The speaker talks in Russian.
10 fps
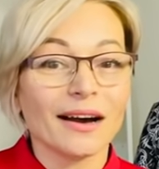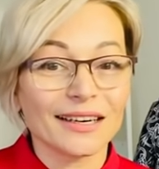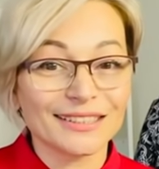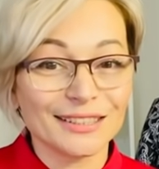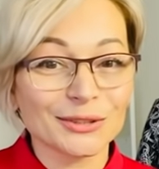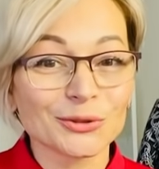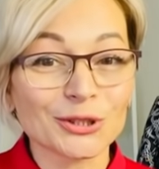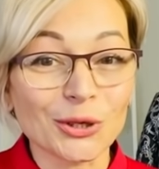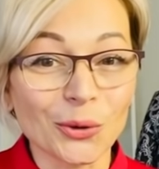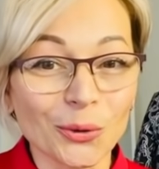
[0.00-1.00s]
а где-то
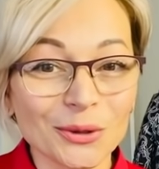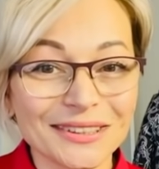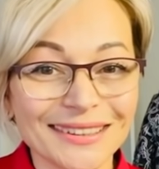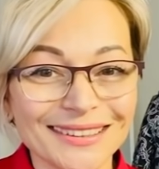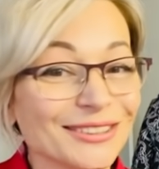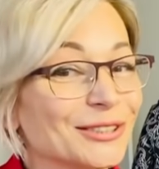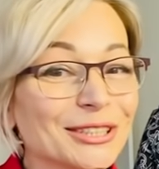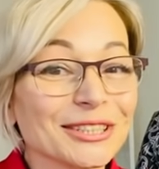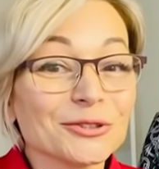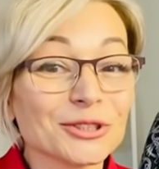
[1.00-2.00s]
уже холодно, и
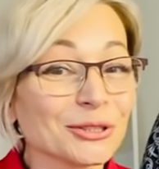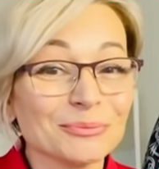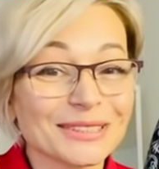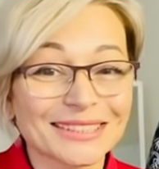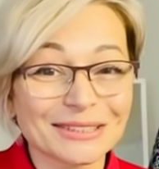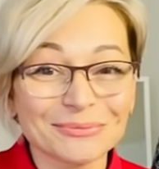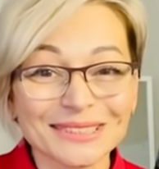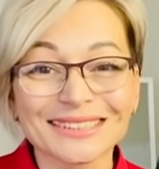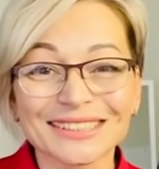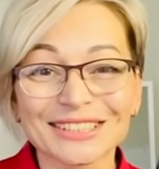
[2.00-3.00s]
уже нужно
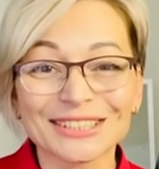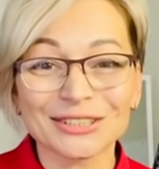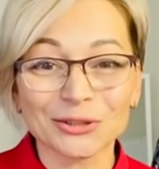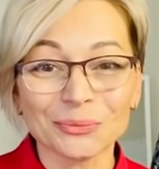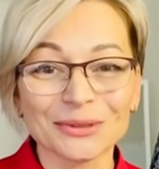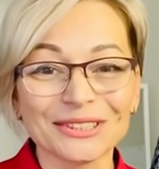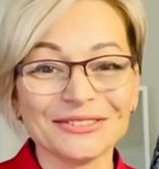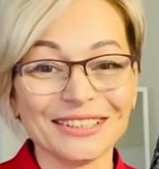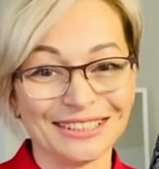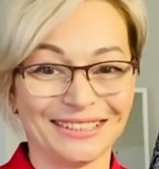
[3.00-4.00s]
быстро-быстро шить теплые
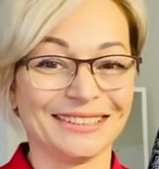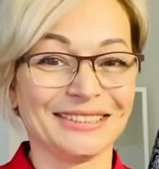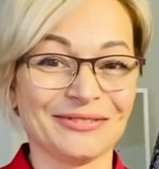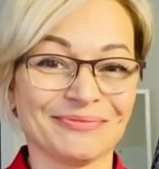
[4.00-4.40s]
вещи.